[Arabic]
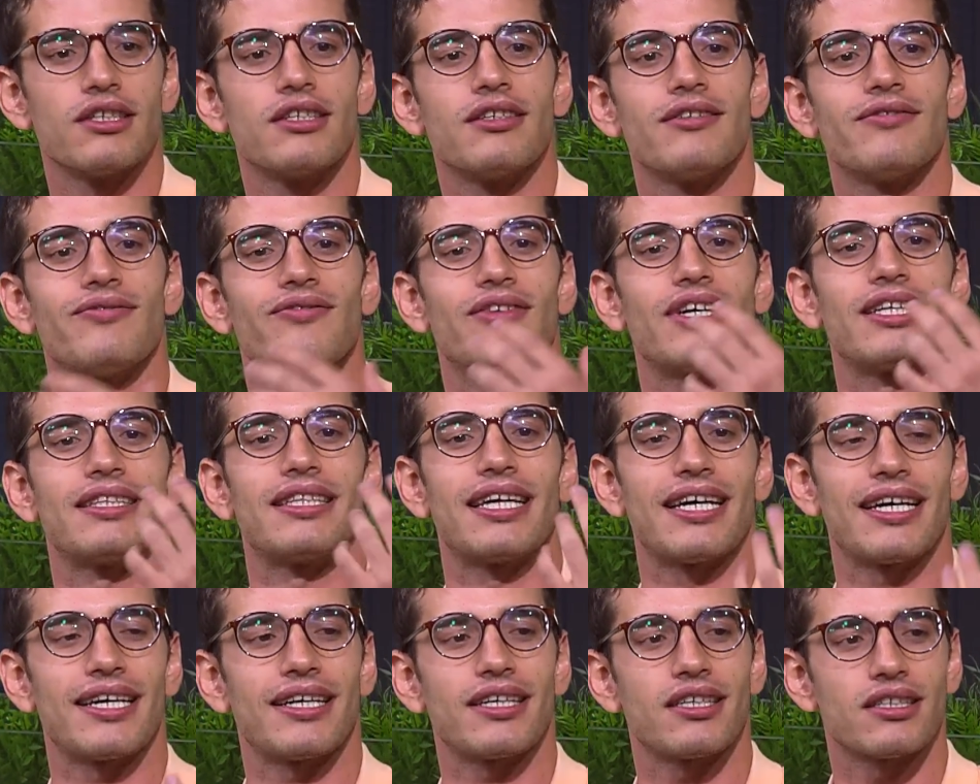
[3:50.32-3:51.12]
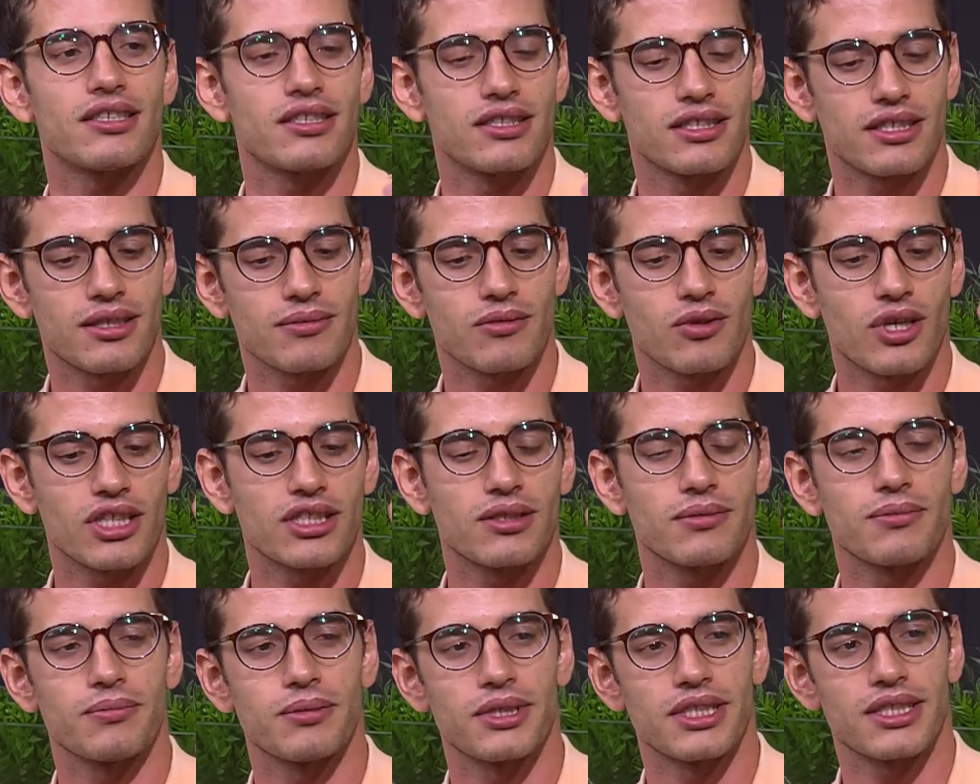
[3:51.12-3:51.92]
فده انت
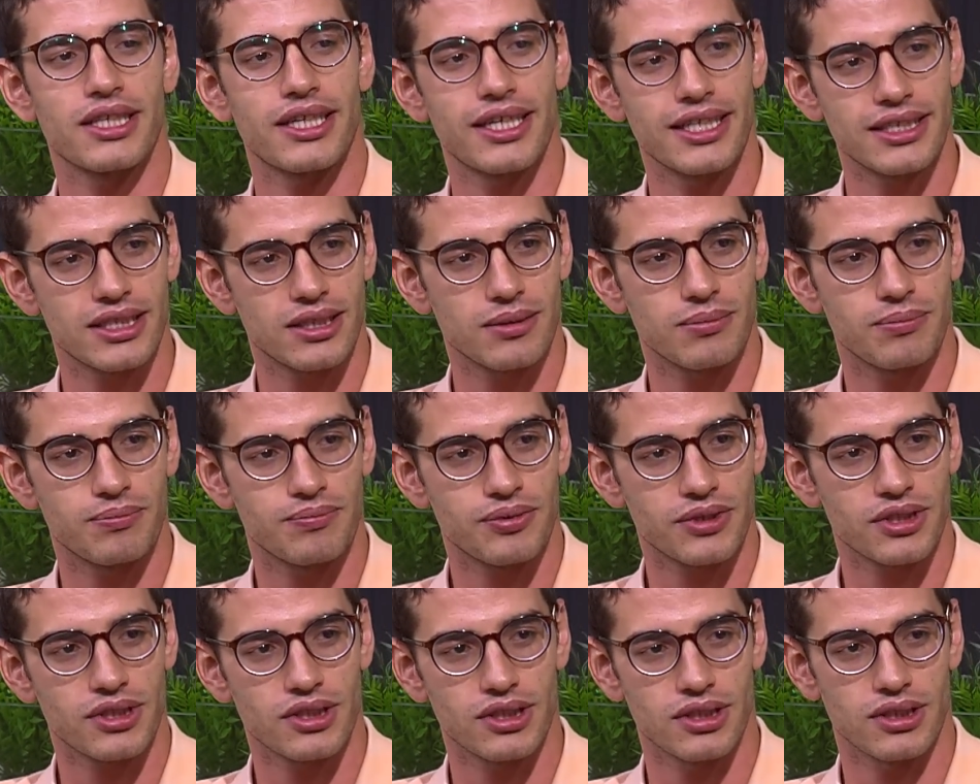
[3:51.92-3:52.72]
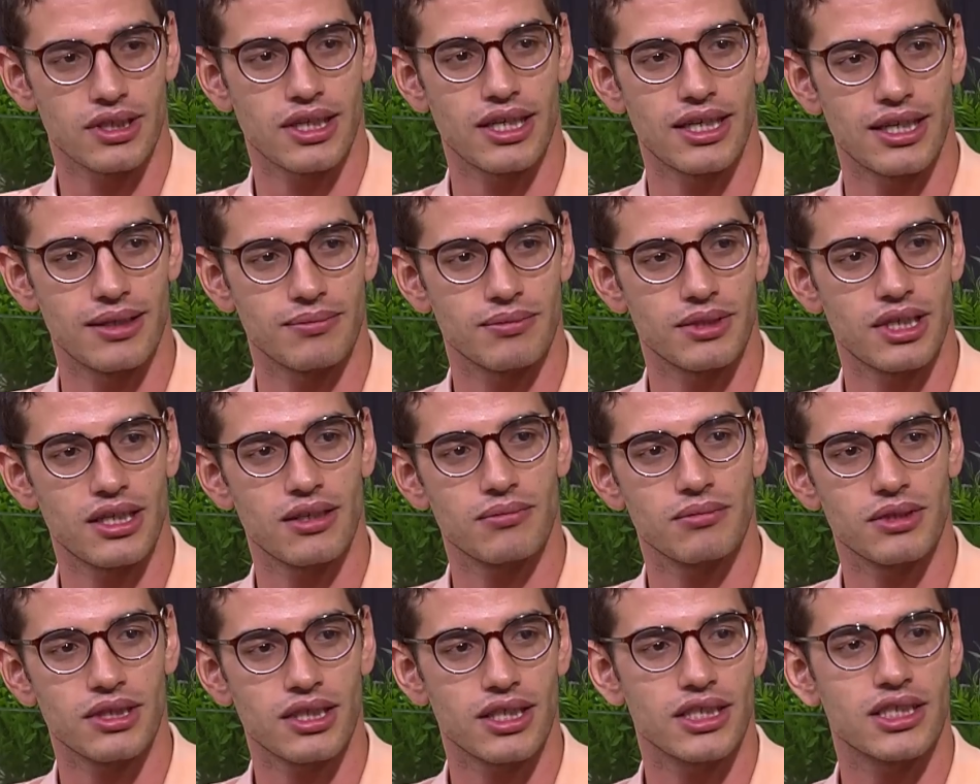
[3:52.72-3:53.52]
دلوقتي بيتحسب الكلام ده
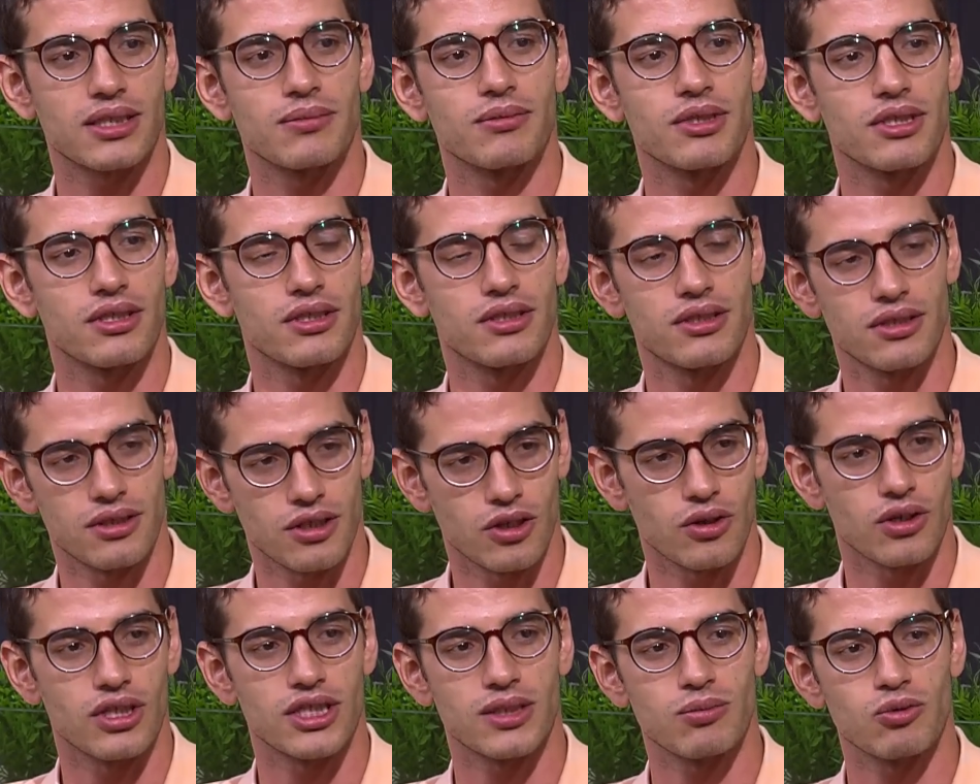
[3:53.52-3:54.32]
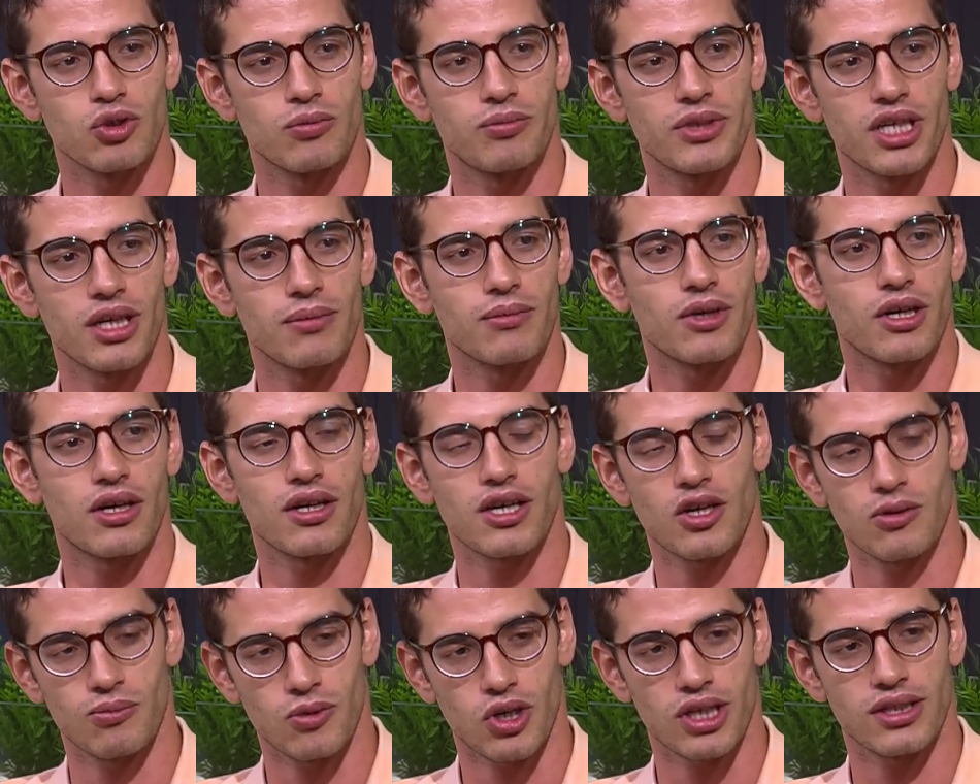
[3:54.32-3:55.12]
بيتحسب اللي هو اسمه البي ام
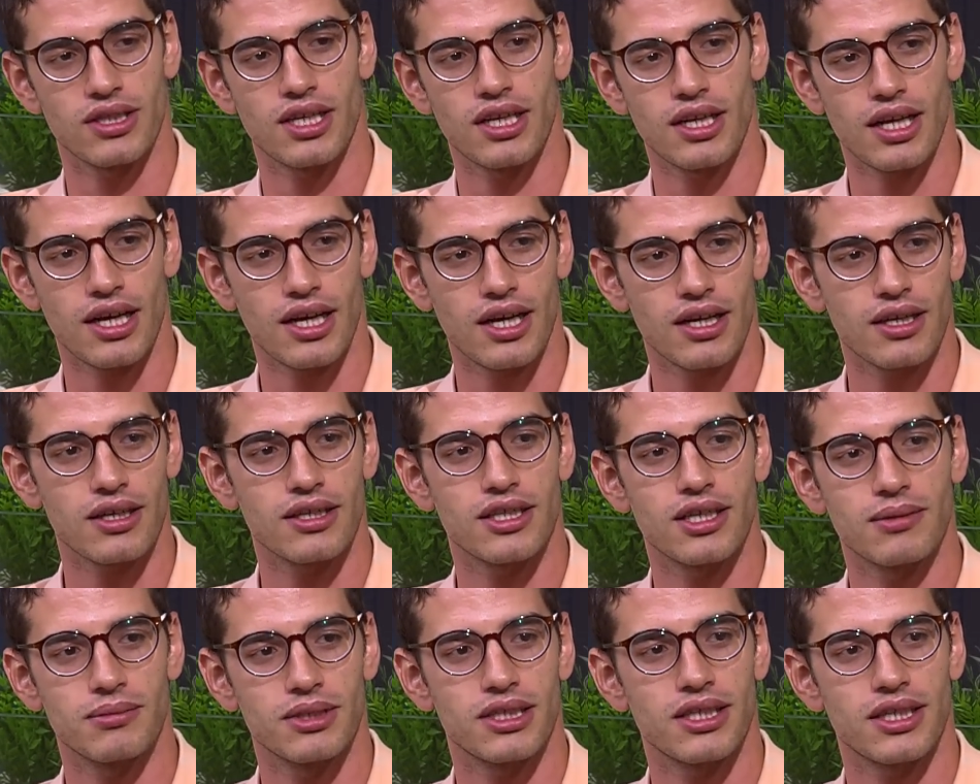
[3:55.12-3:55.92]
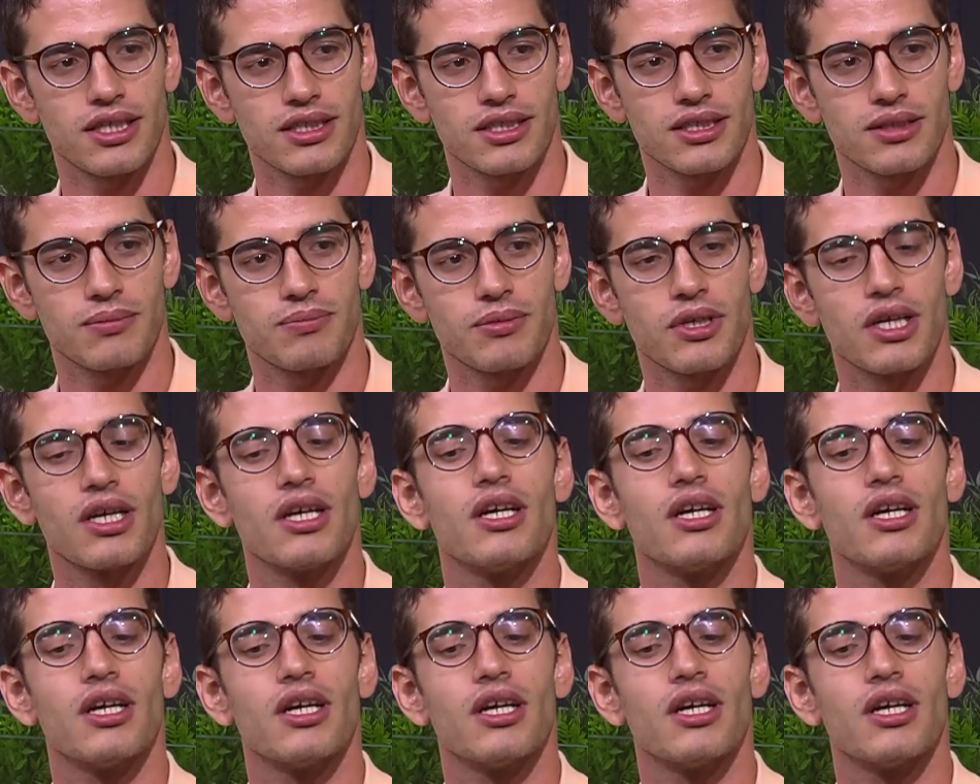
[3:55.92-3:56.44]
ار او معدل الحرق ده بيتحسب